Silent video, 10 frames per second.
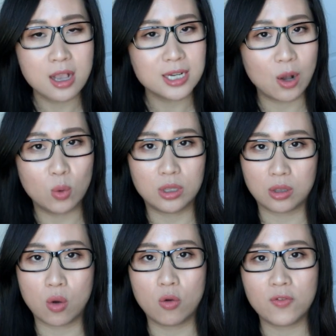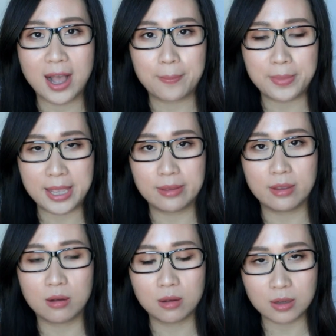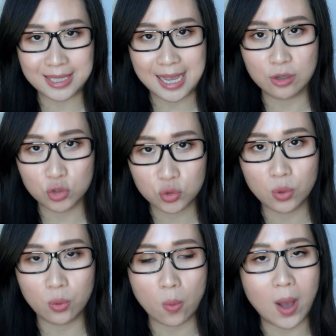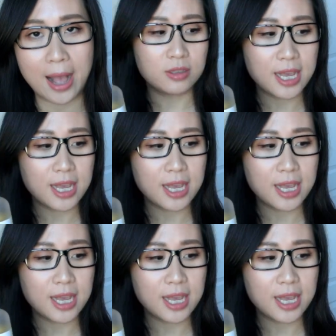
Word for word: 让我的头发变得更加的顺滑。